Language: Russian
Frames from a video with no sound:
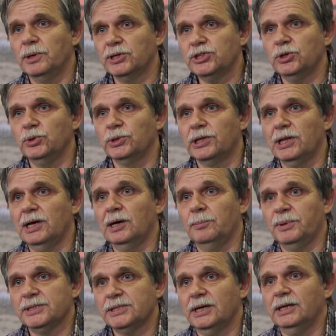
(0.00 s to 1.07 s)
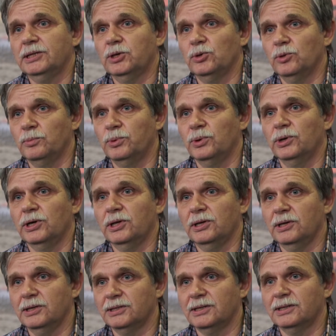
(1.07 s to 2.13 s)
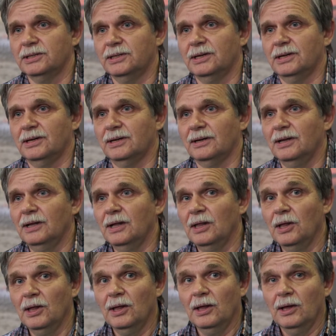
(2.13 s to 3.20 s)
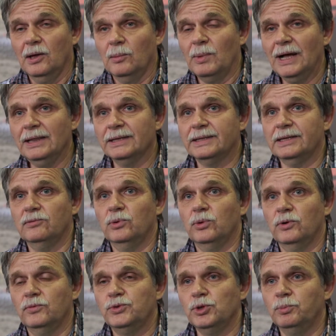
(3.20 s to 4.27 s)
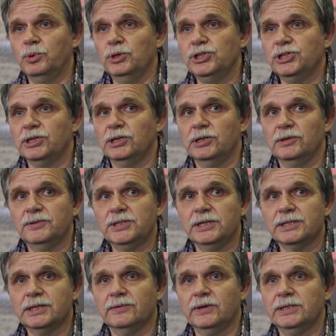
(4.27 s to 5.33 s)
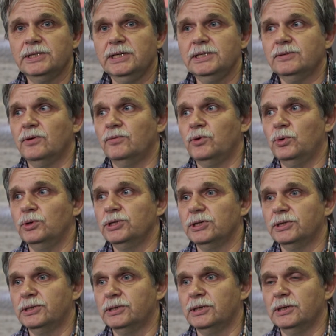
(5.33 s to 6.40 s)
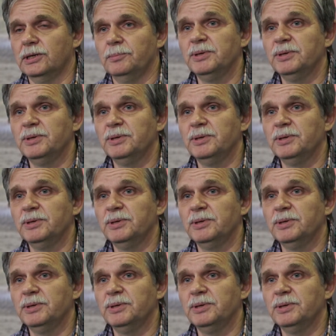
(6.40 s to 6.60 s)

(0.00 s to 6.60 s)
маршрут для посадки, уборки и так далее. Мало того, все больше в сельское хозяйство входят э,